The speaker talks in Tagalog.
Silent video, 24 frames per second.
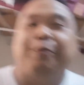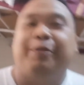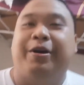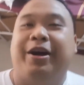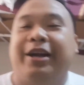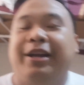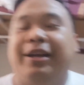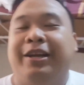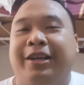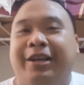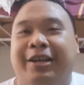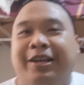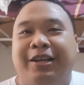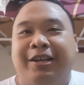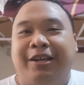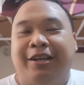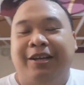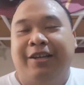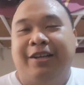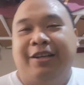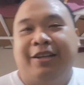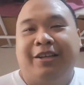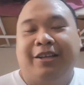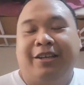ba.
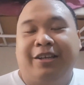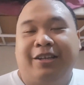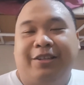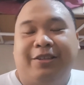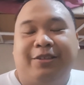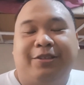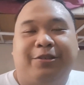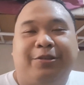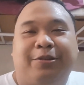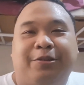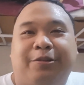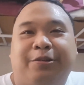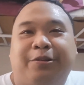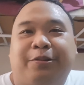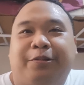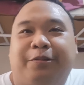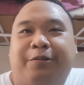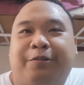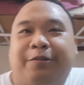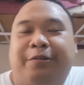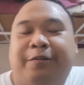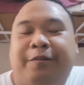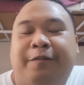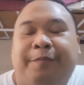
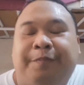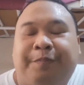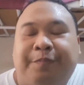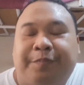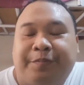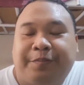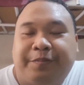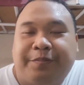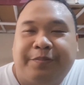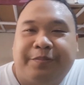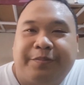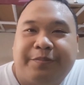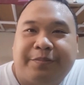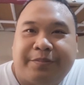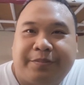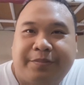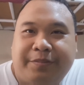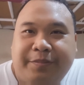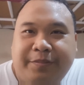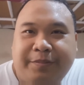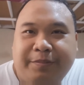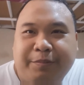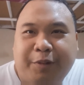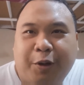So,
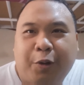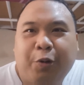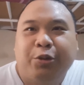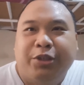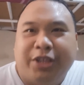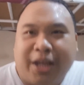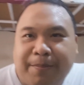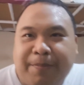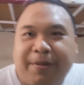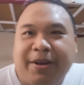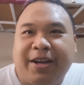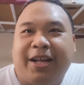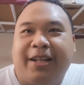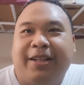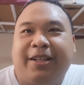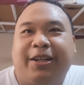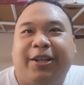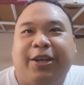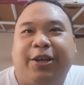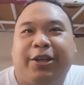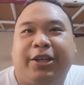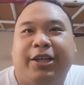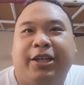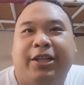pag-usapan natin
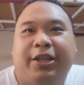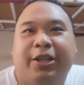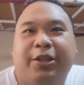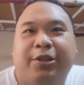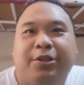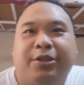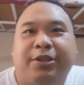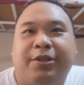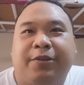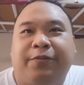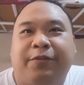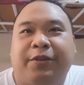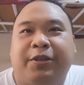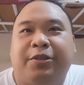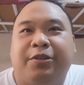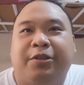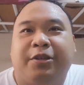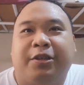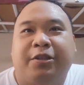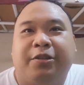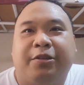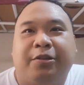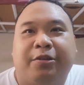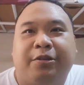ngayon yan dito sa video
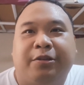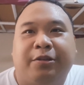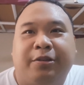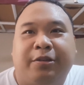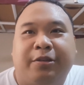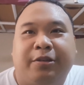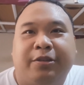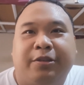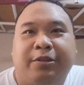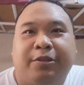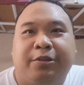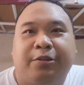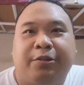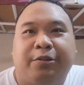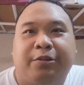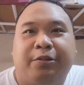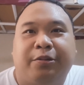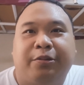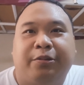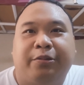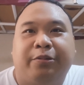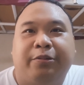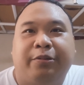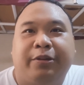na to. So,
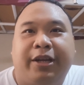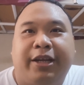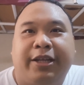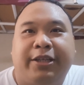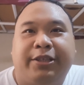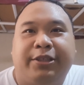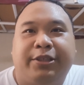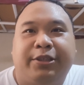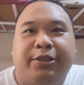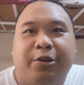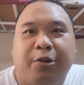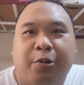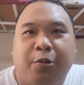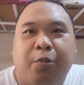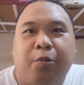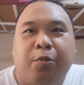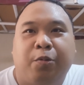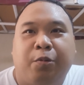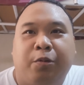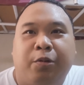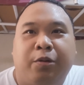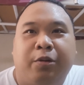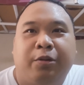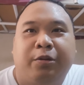let's go
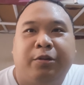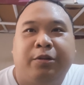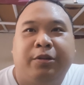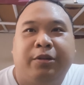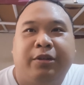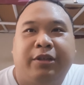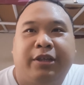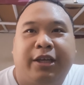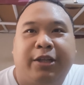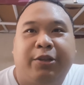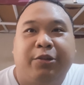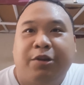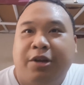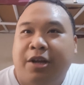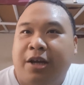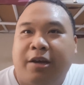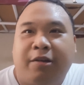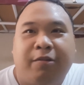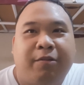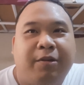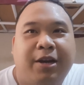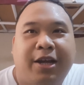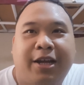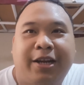ito na
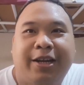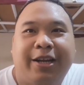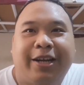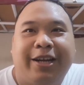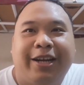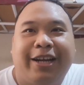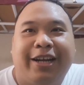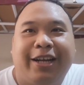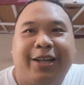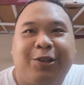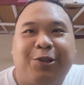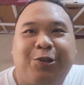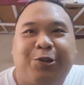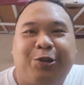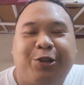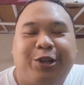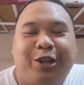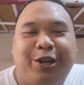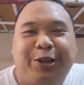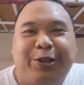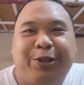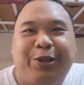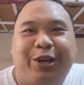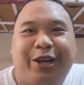wala na rin cut to
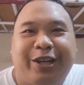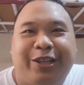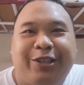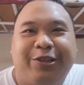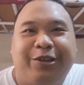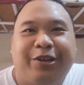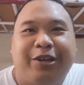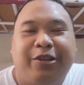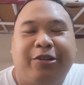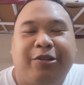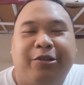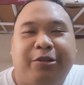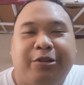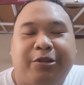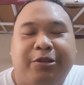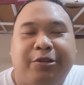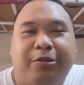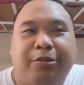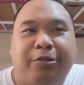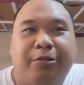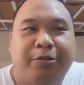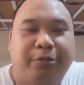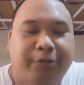dire diretso na to so